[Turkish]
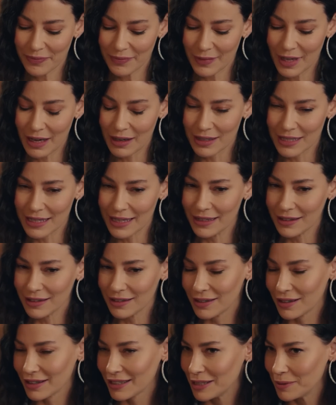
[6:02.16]
Yani senin
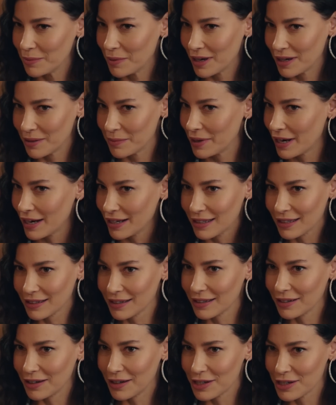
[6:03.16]
kadar kibar bir
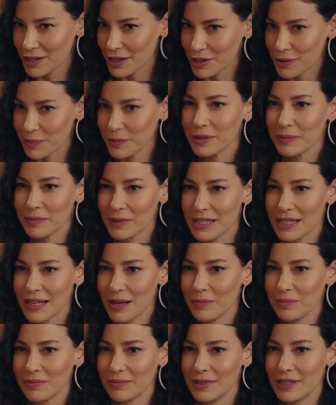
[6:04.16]
erkekle karşılaşmadım
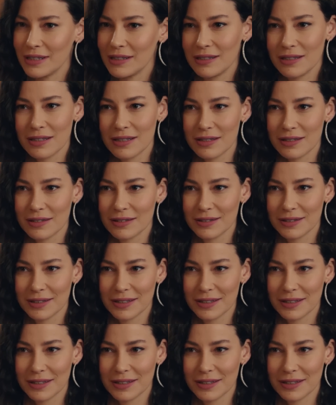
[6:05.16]
desem yeridir.